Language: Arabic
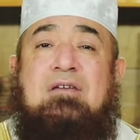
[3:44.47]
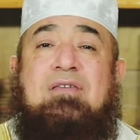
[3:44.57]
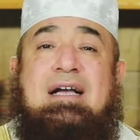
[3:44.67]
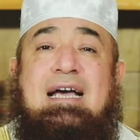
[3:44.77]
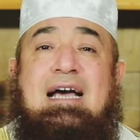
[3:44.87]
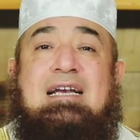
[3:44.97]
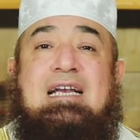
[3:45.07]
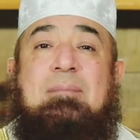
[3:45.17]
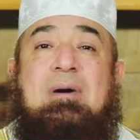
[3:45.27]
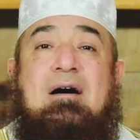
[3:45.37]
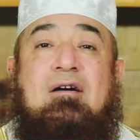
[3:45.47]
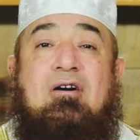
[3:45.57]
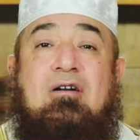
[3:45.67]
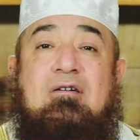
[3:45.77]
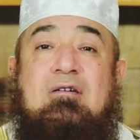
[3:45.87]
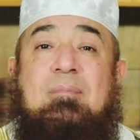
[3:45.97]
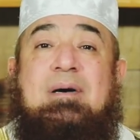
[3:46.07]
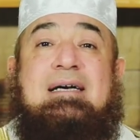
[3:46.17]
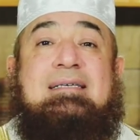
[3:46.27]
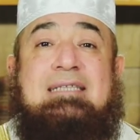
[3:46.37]
فكأنما
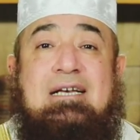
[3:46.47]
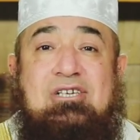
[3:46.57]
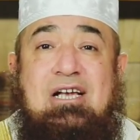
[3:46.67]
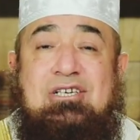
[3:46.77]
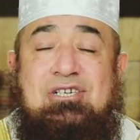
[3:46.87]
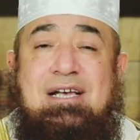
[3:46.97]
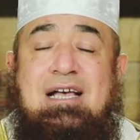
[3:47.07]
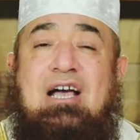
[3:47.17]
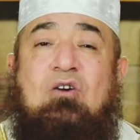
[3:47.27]
قرب دجاجة